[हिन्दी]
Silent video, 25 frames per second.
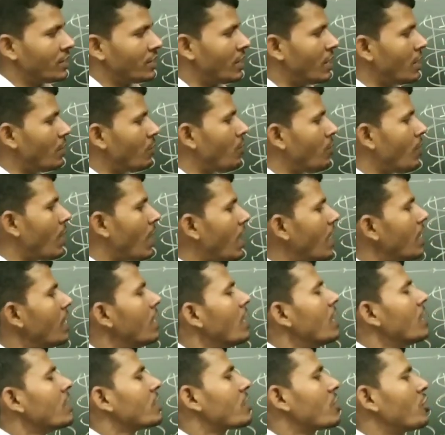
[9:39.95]
ये हुआ
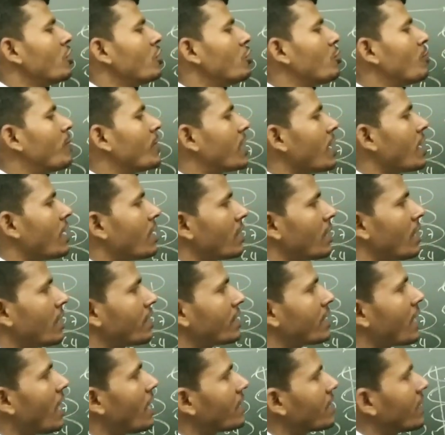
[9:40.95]
क्यूब करना
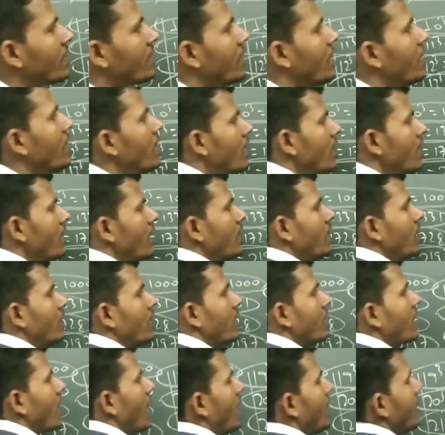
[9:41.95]
क्या किए
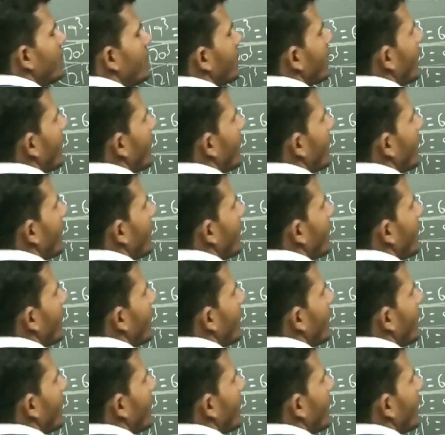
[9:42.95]
इकाई